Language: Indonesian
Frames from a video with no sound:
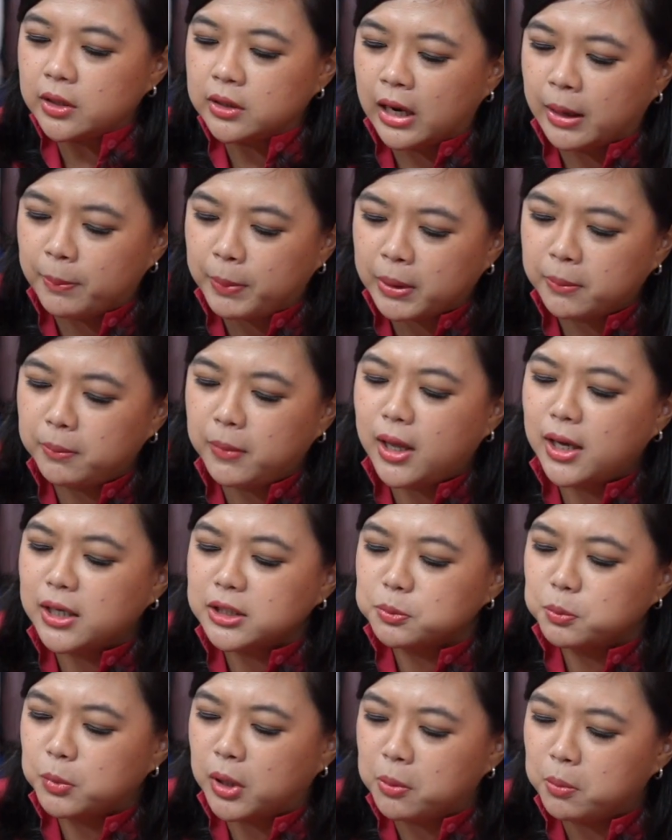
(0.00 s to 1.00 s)
18,
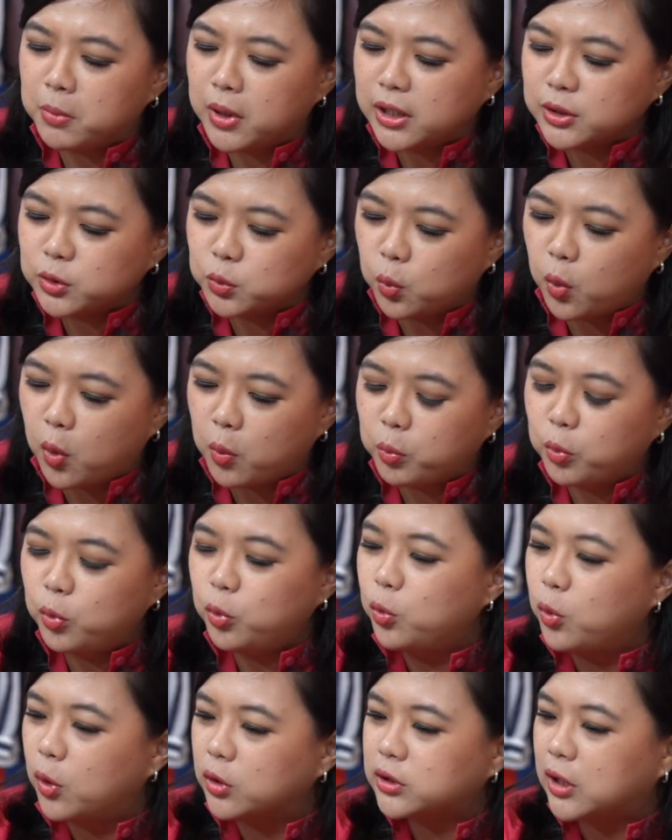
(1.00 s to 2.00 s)
19,
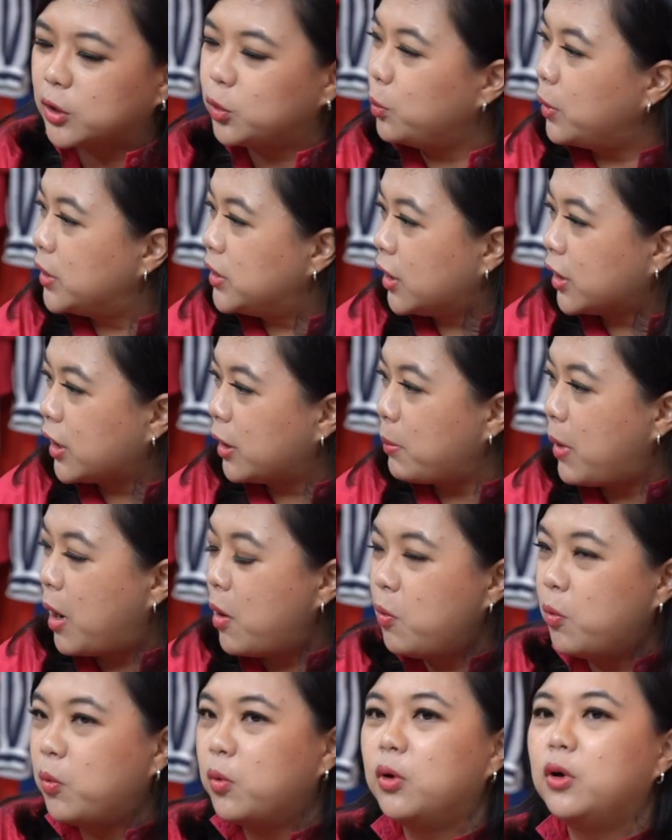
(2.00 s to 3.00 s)
20, 21 banyak yang
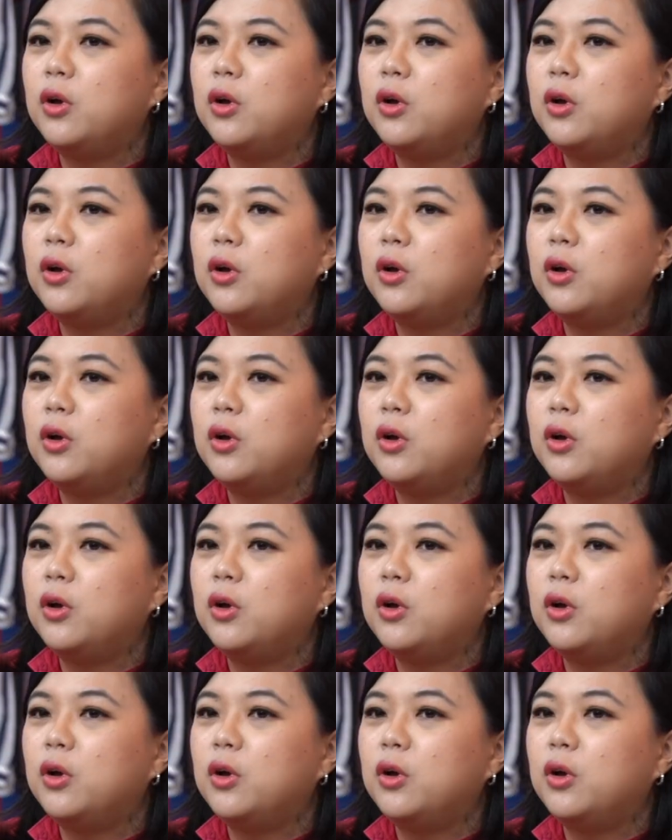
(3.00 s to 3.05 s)
mau.